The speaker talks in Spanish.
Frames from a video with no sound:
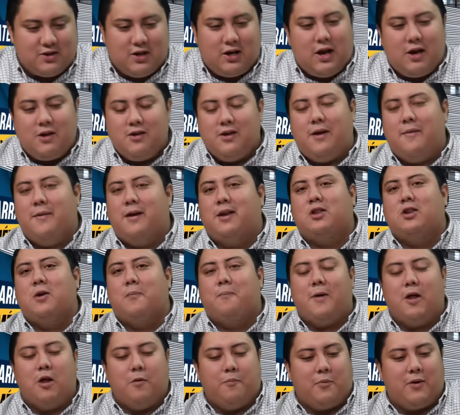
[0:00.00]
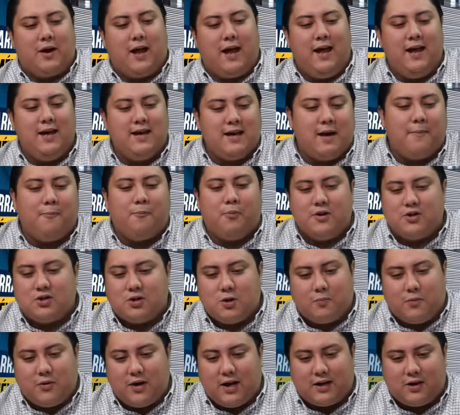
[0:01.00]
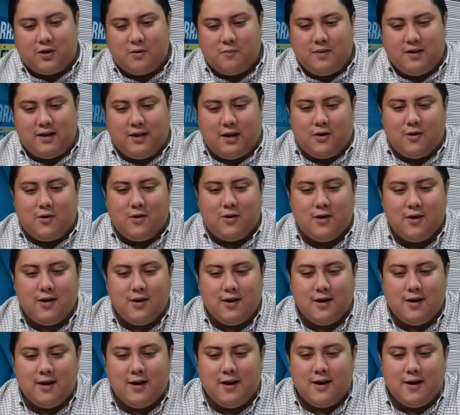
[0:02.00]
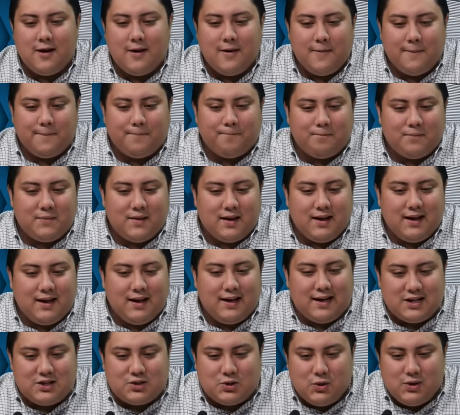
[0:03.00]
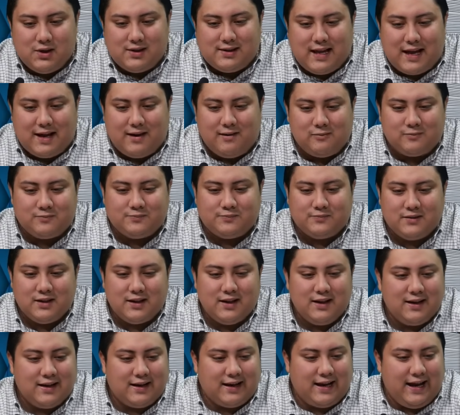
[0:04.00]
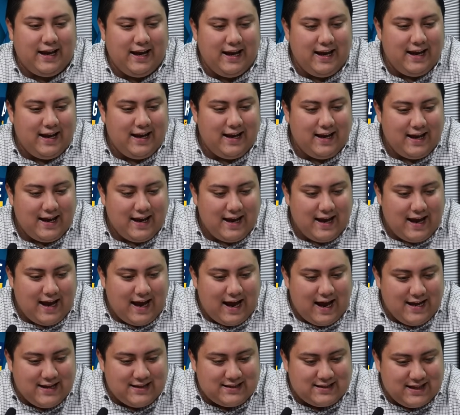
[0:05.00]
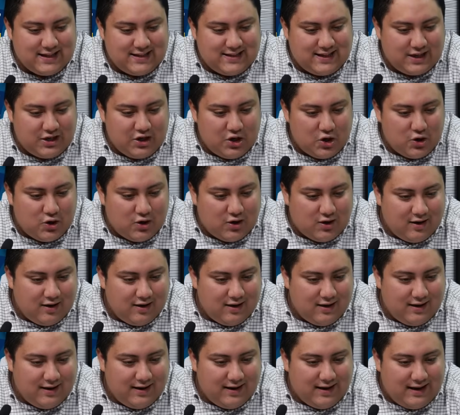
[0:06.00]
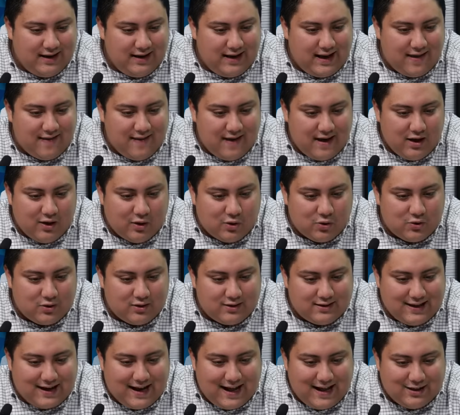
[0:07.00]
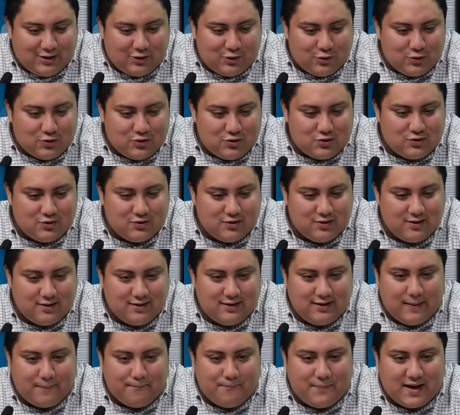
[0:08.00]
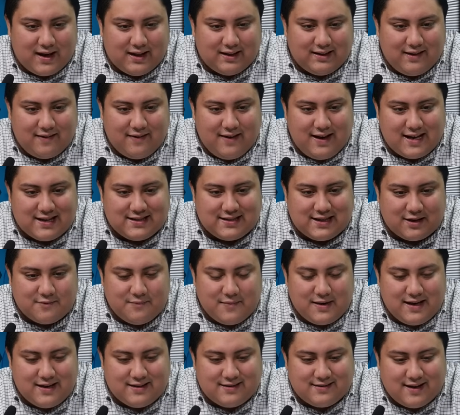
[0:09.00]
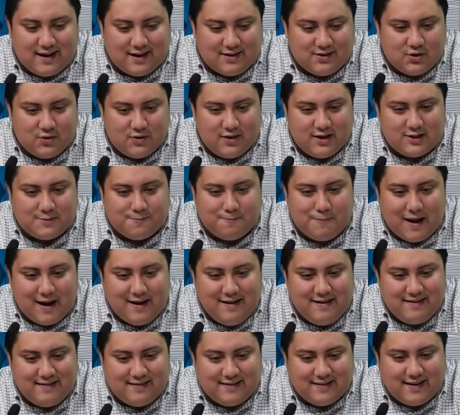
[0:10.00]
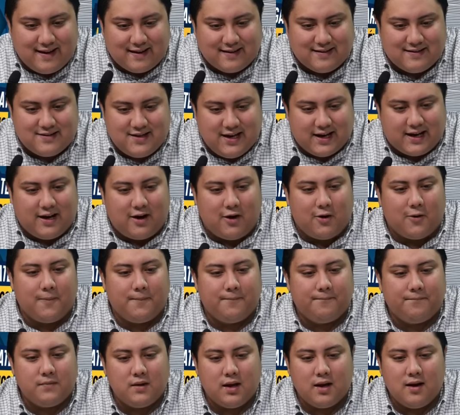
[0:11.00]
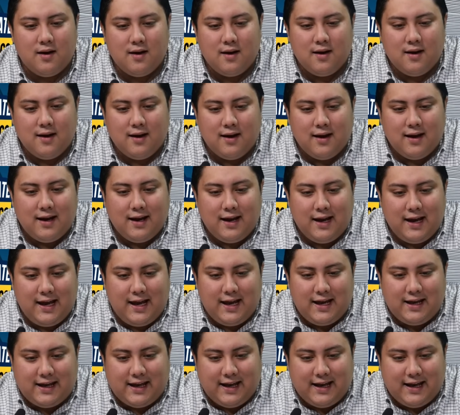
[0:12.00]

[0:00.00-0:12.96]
y lo han de haber topado por ahí, ya he puesto por aquí un video. Resulta que a este señor le dan contratos de parte de las administraciones panistas. Chéquenlo. En